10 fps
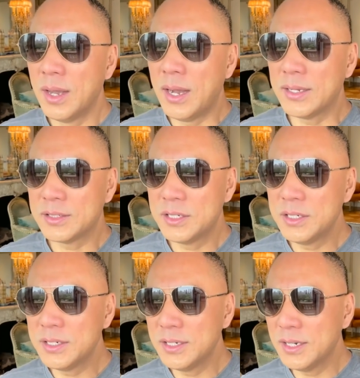啊，
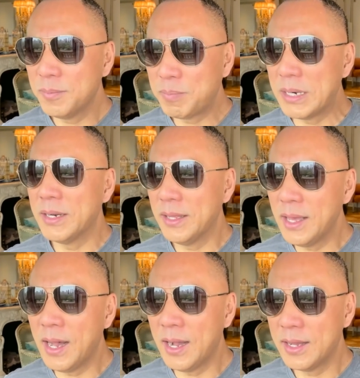七哥本人
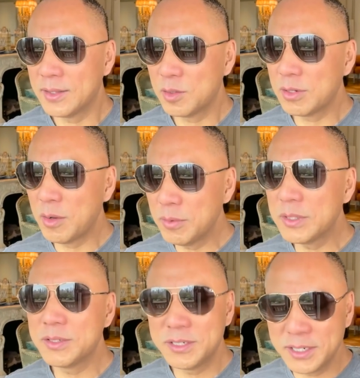啊都在
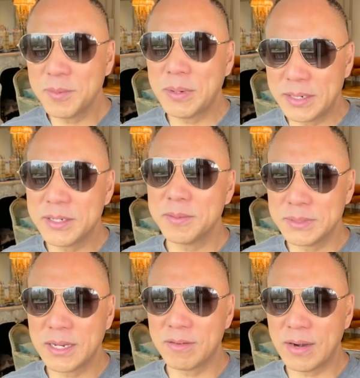问七哥本人什么
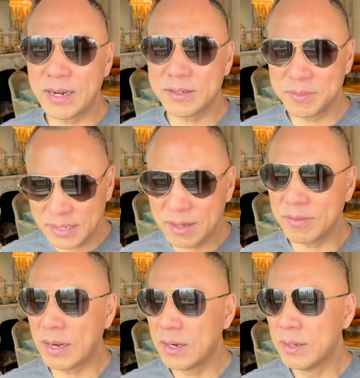想法，什么看
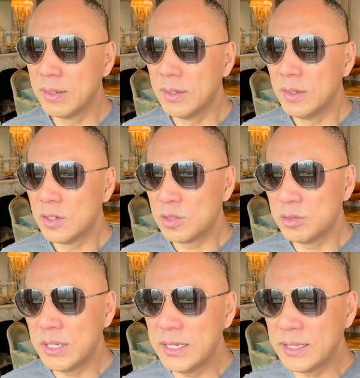法。首
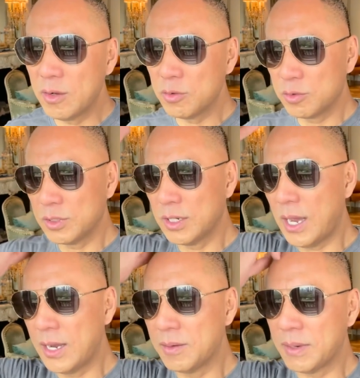先一点，我觉得
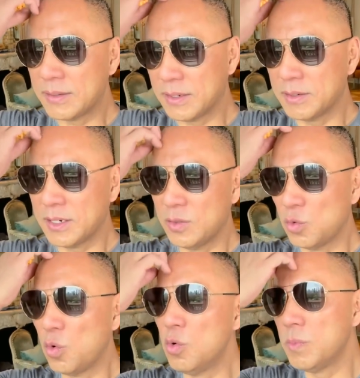埃隆马斯克很
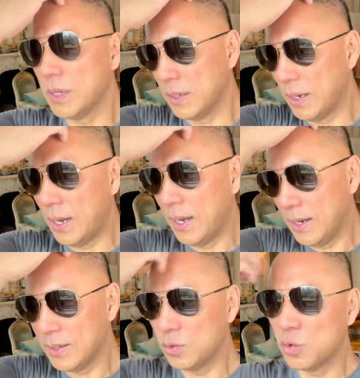聪明啊，很